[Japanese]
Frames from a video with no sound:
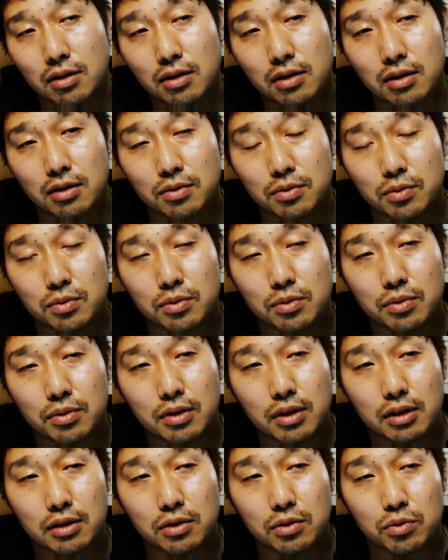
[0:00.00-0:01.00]
あの
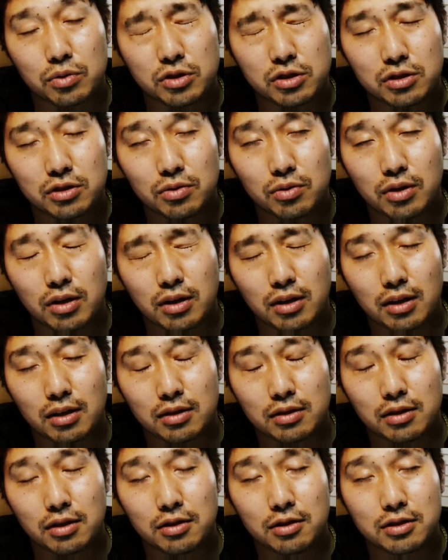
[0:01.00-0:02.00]
買ってほしいとか
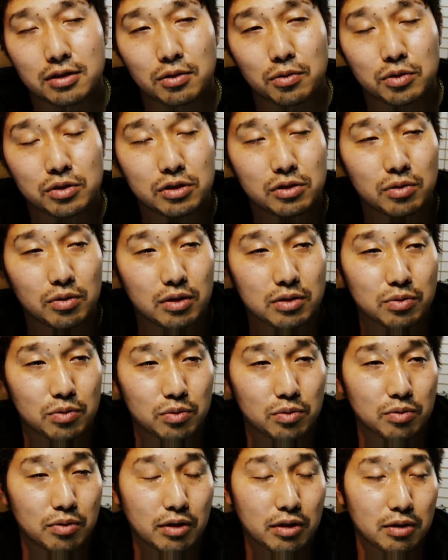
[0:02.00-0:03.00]
手にしてほしいとかそう
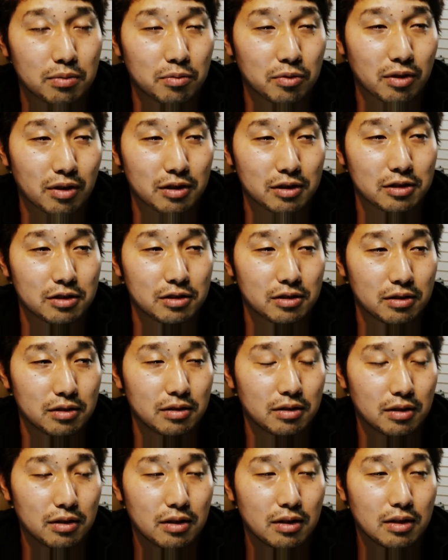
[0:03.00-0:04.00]
いうわけでもないし
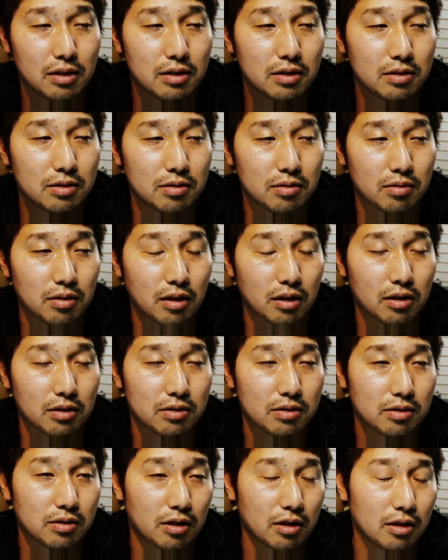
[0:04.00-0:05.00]
なんか
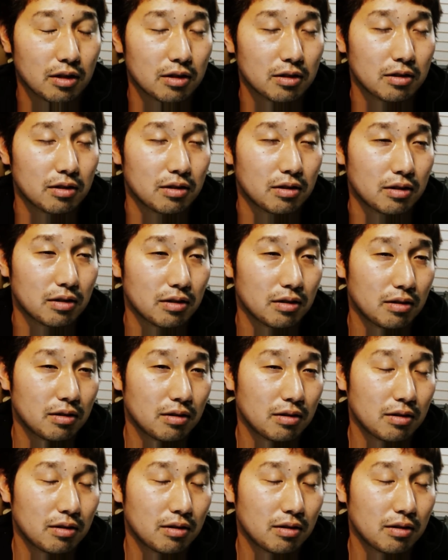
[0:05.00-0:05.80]
つけないで